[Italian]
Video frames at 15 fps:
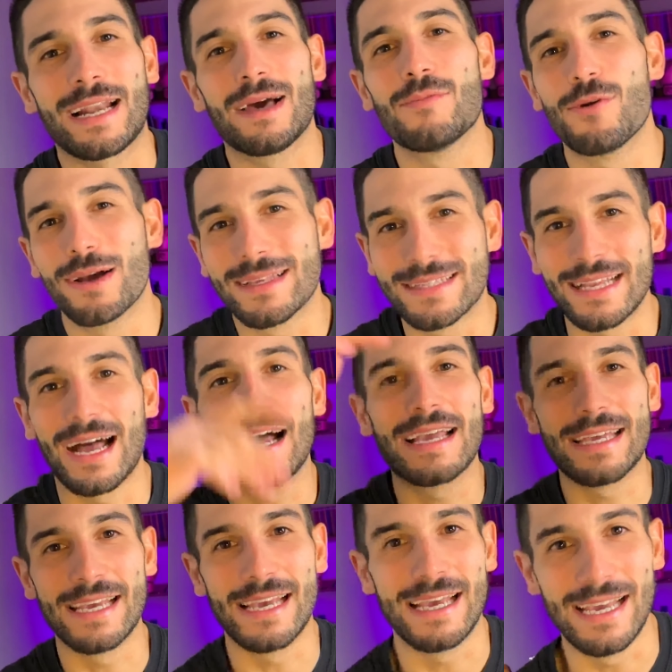la Muay
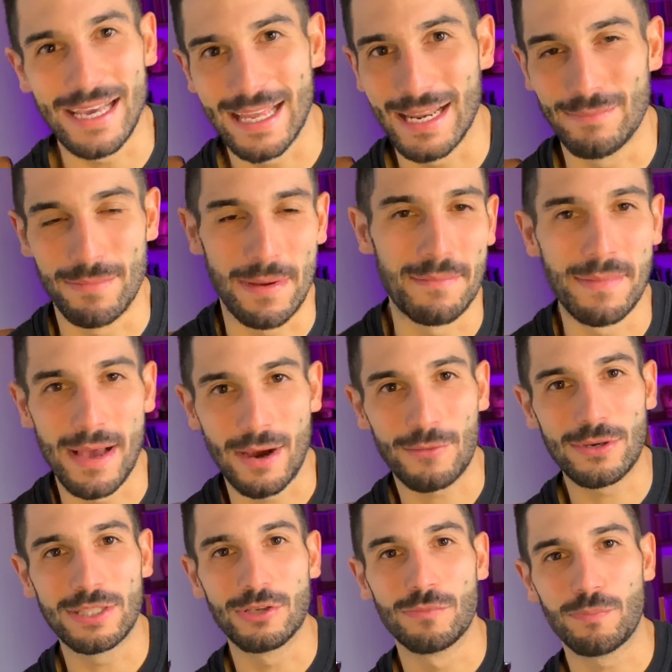Thai e l'MMA,
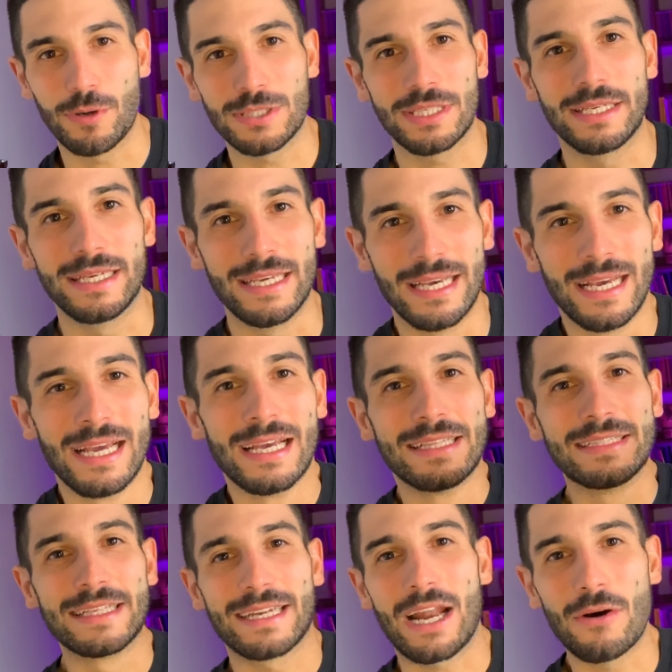quindi un po' di,
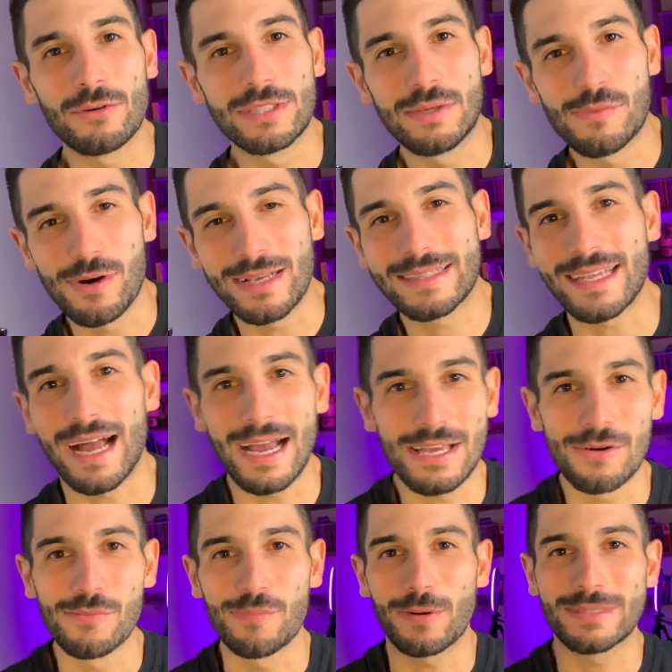di round di Muay Thai e
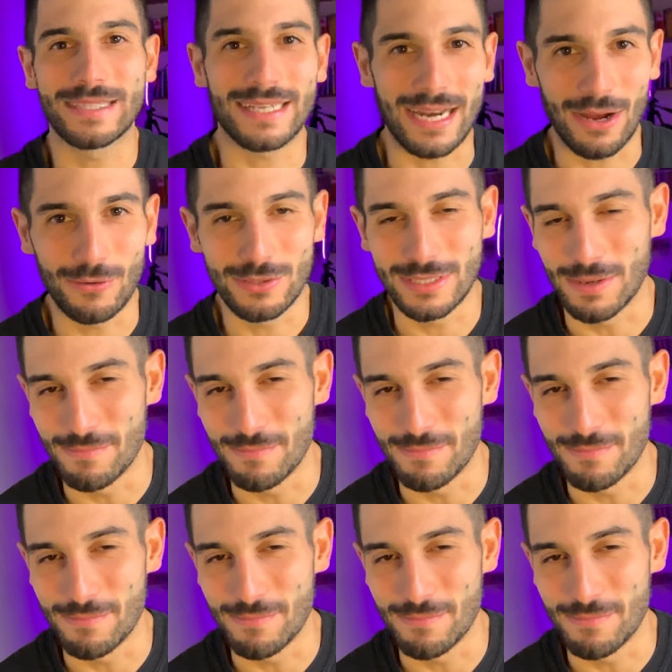un po' di round di